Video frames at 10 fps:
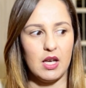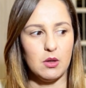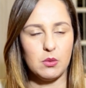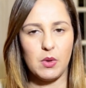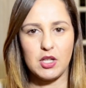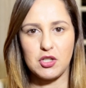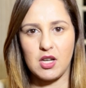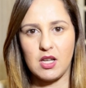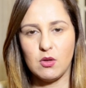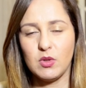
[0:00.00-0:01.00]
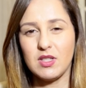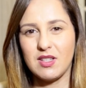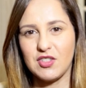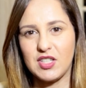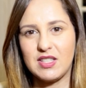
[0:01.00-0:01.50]
eu não achei nenhum que
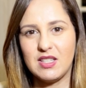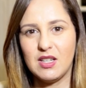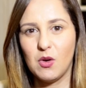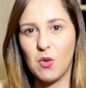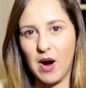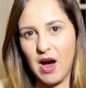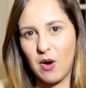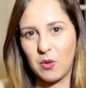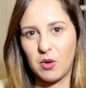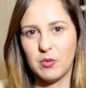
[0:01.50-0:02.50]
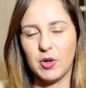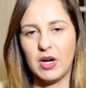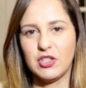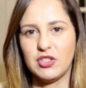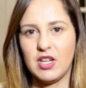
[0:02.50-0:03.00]
seja assim igual, como eu
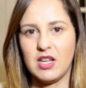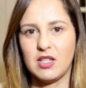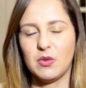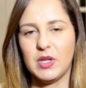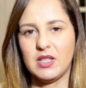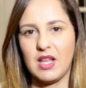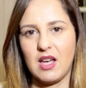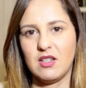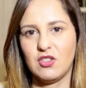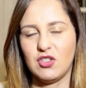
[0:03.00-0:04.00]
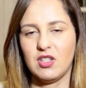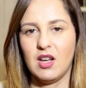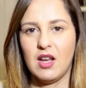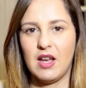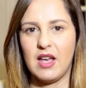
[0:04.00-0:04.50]
achei que o Eternity
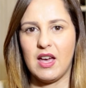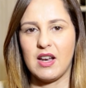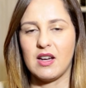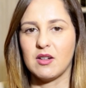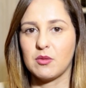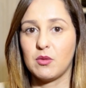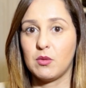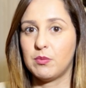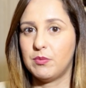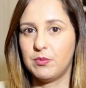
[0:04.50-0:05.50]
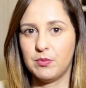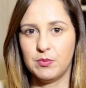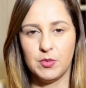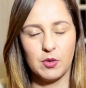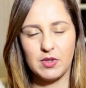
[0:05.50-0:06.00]
era
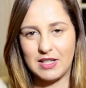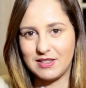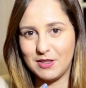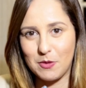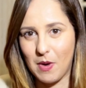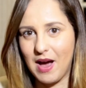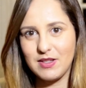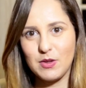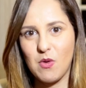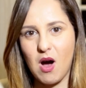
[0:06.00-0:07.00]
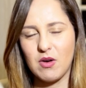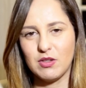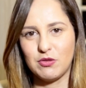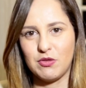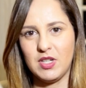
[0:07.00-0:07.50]
assim quase igual
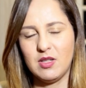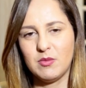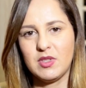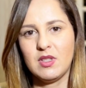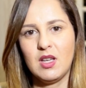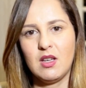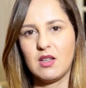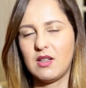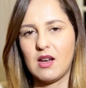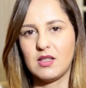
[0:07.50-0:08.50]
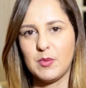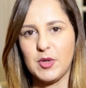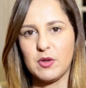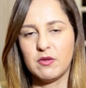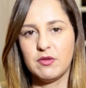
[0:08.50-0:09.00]
ao Dreams, que dá até
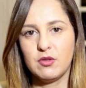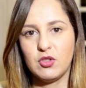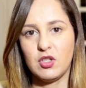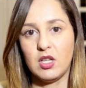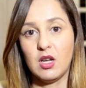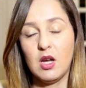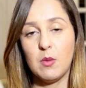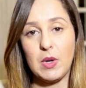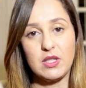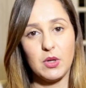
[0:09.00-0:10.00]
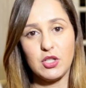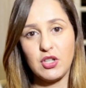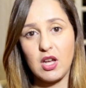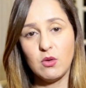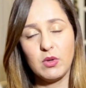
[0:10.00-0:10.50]
para confundir. Mas eu
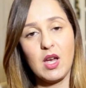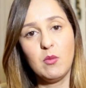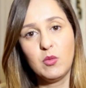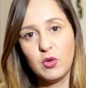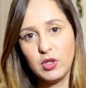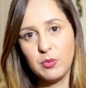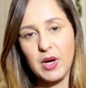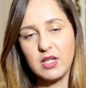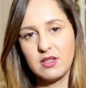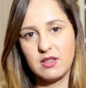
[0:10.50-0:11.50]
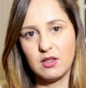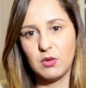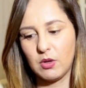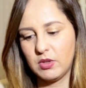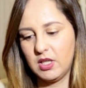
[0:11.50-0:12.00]
achei um que é muito
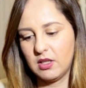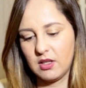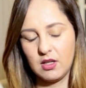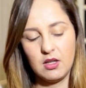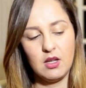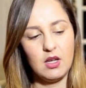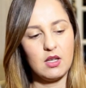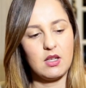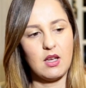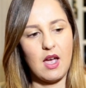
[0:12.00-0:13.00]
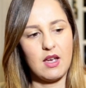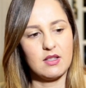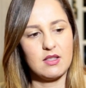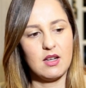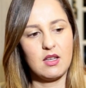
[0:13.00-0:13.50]
parecido ao Nina, que é
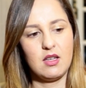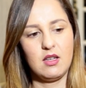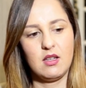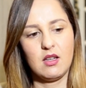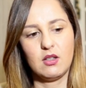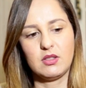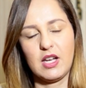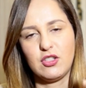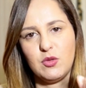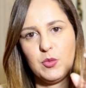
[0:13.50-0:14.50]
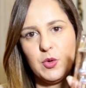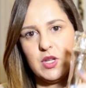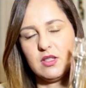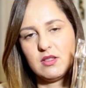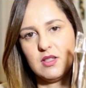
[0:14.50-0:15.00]
esse daqui, que é o Tati
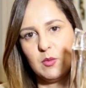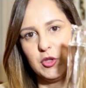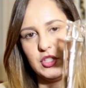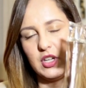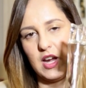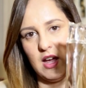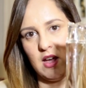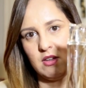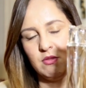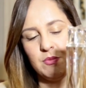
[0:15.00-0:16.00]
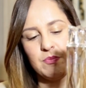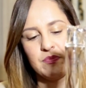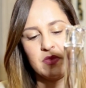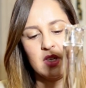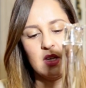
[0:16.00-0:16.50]
Prince da Boticário.
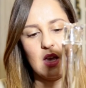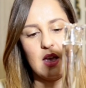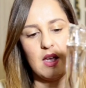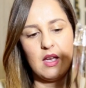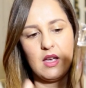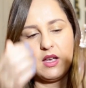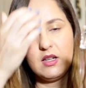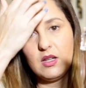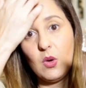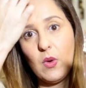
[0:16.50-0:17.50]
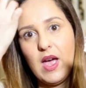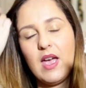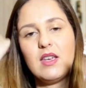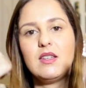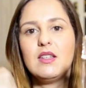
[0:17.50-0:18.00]
É, ele não
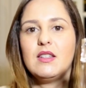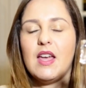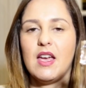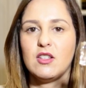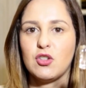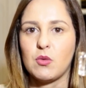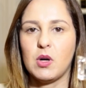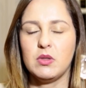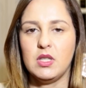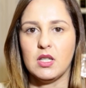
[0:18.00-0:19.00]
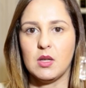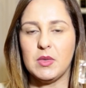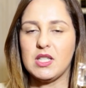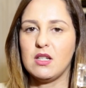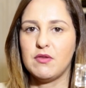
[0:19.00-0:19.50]
é idêntico ao Nina,
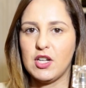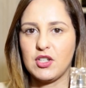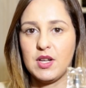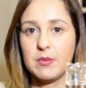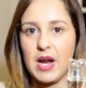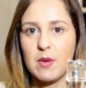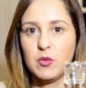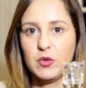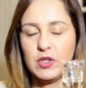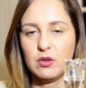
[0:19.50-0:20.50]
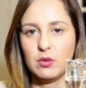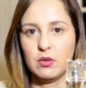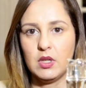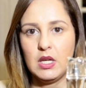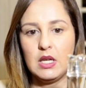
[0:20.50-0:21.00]
mas ele faz lembrar
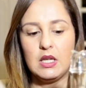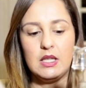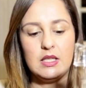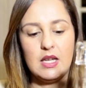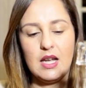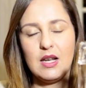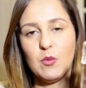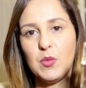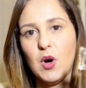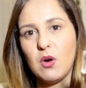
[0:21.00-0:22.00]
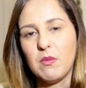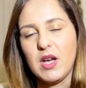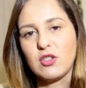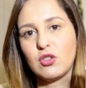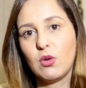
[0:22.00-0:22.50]
muito. E ele é um pouco
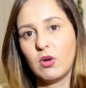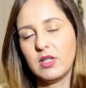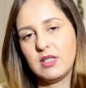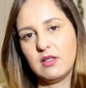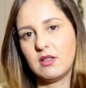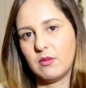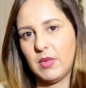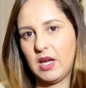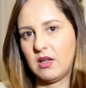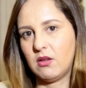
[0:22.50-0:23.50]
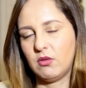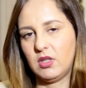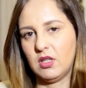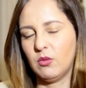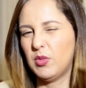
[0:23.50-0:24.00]
mais doce também que o
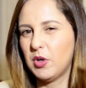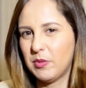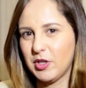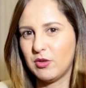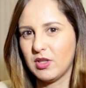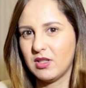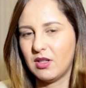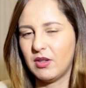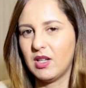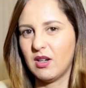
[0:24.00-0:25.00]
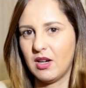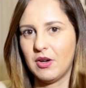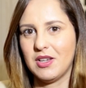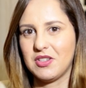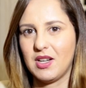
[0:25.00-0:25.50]
Nina. Um pouco mais doce não, ele é,
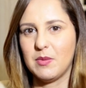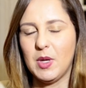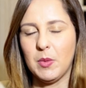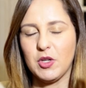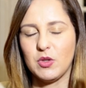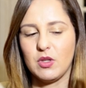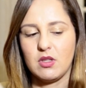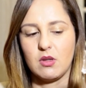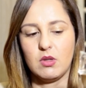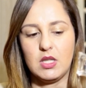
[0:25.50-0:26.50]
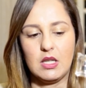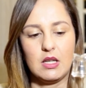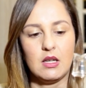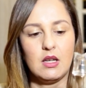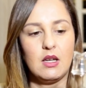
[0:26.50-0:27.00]
eu acho que ele é bem mais doce que o Nina.